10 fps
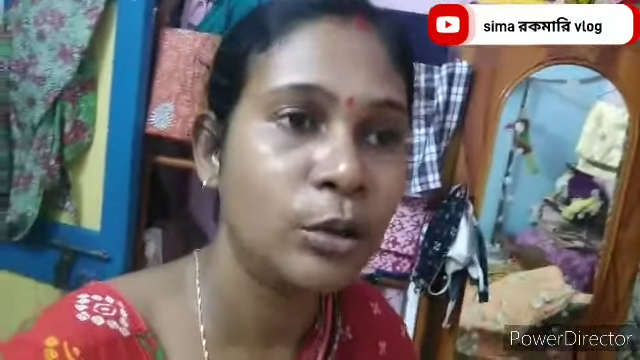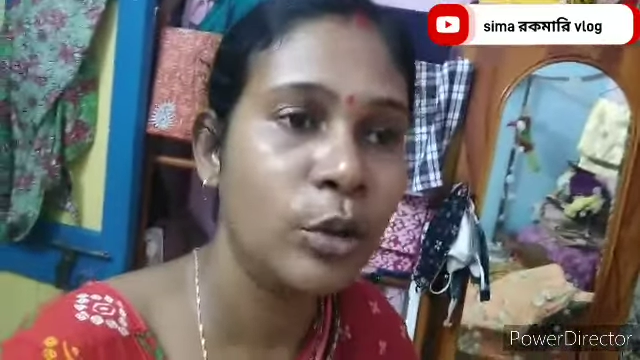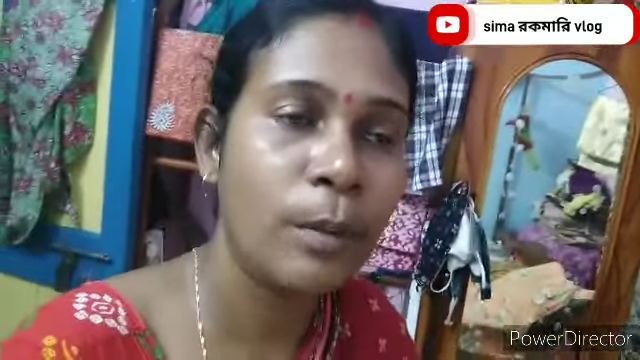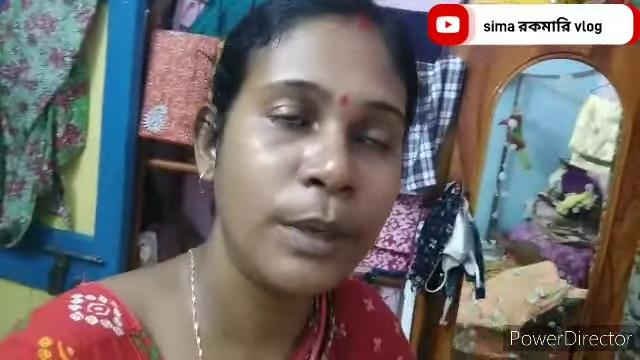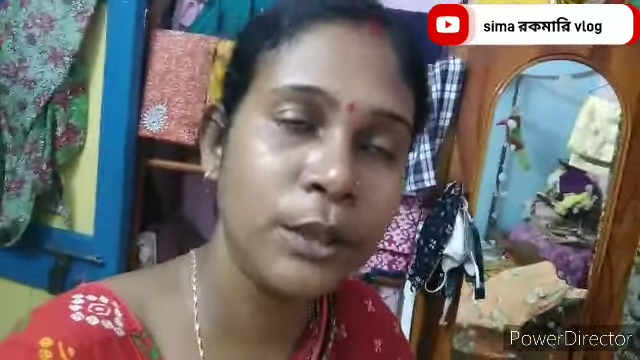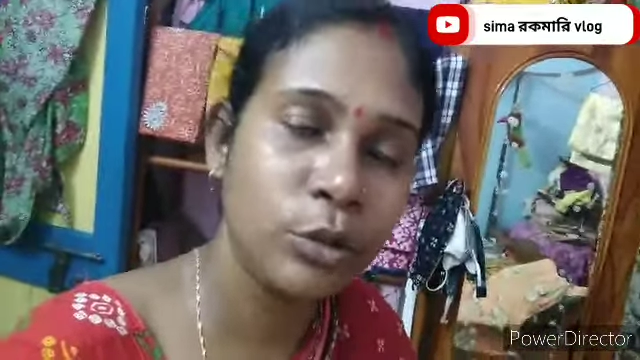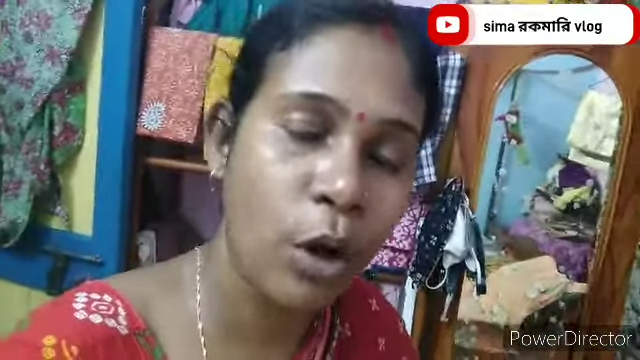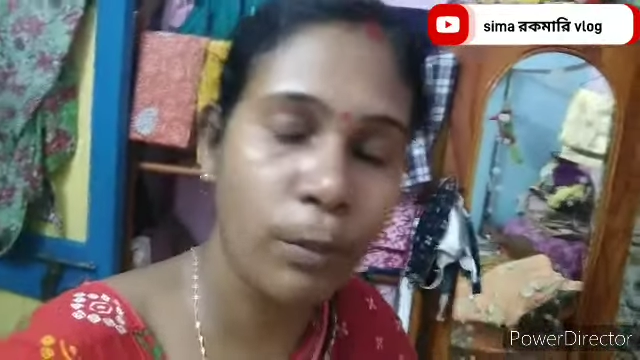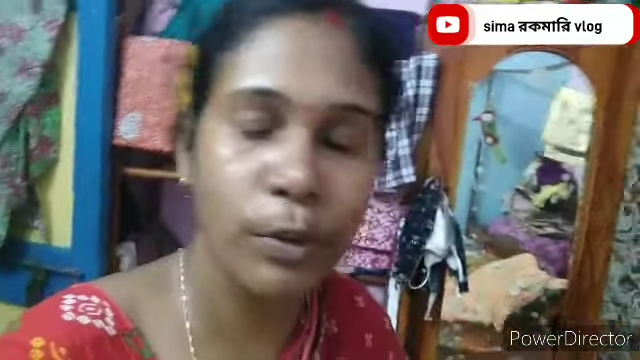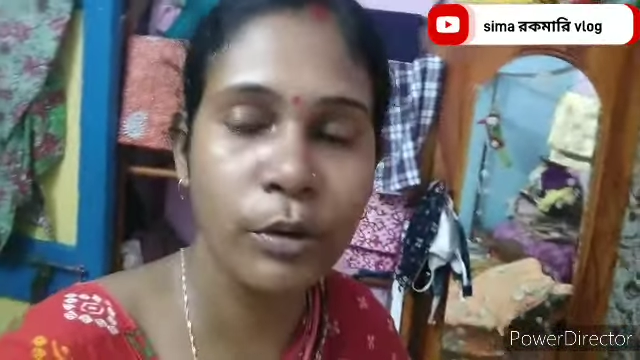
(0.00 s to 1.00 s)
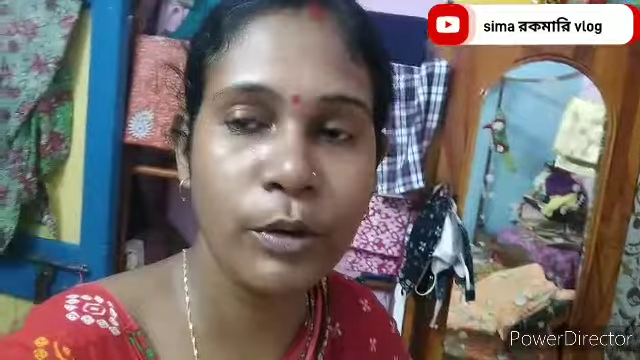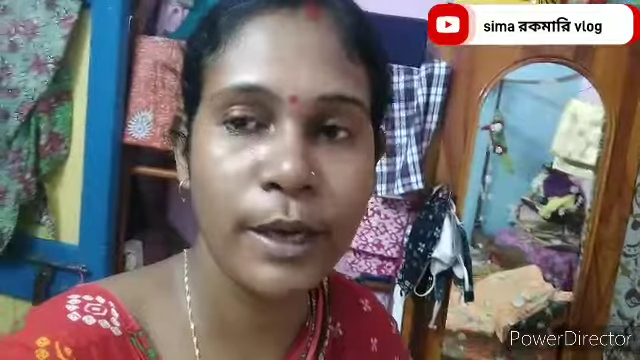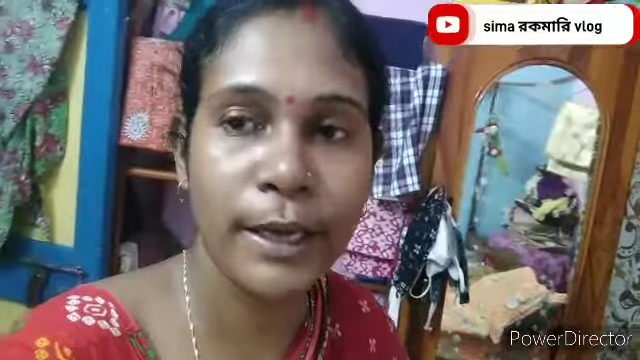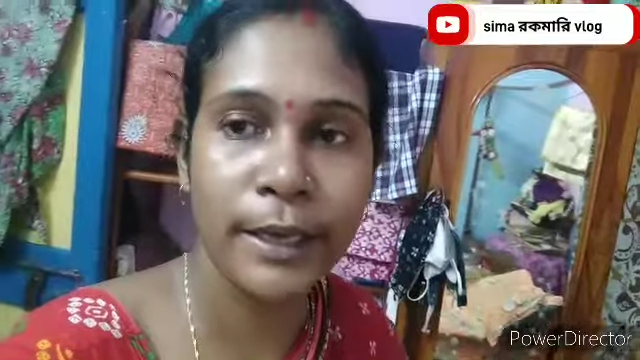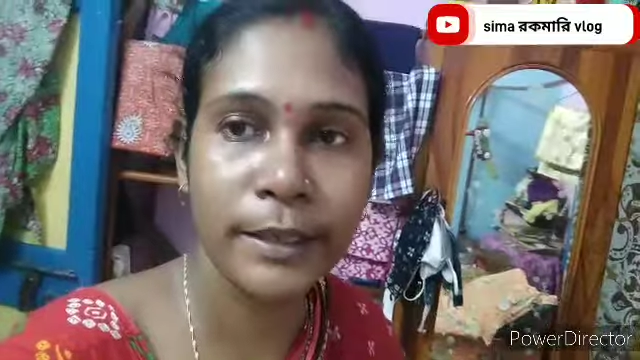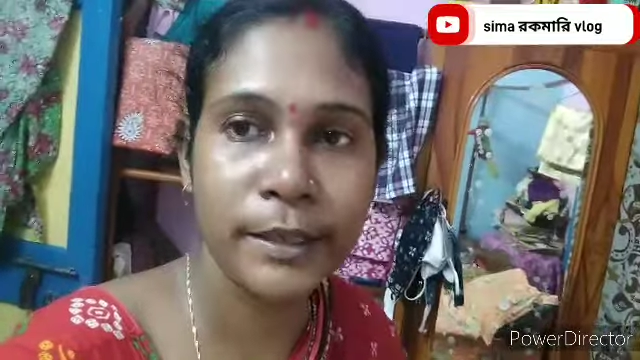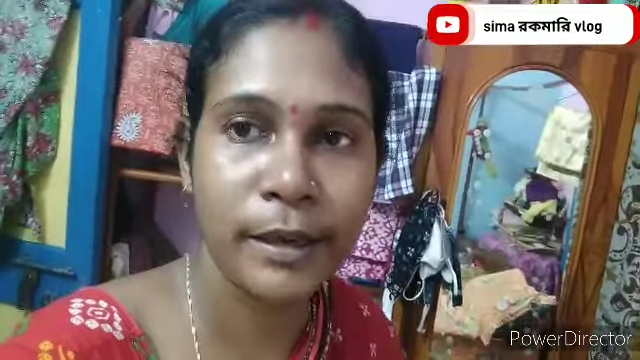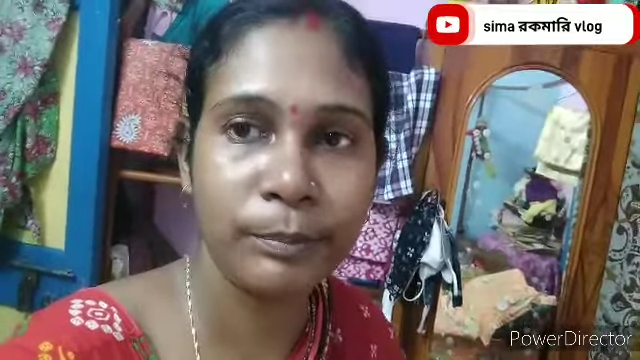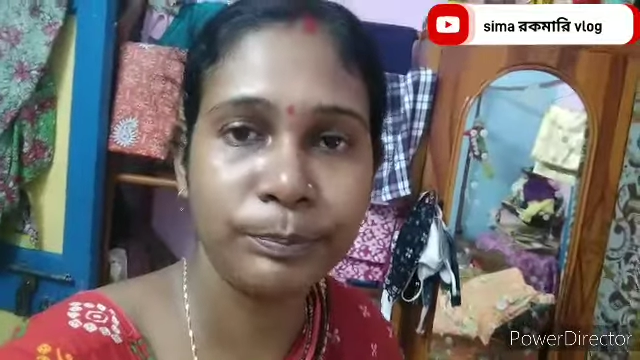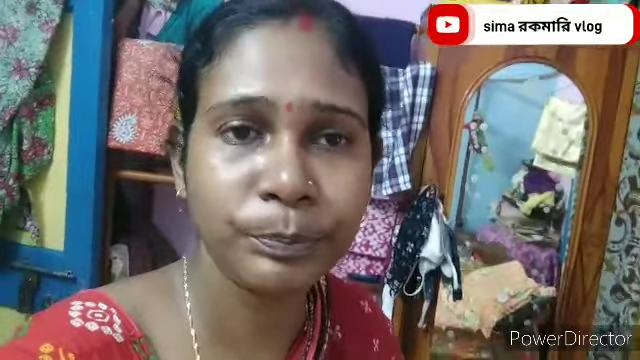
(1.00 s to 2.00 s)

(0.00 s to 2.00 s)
তো আমি সফলও হয়ে গিয়েছিলাম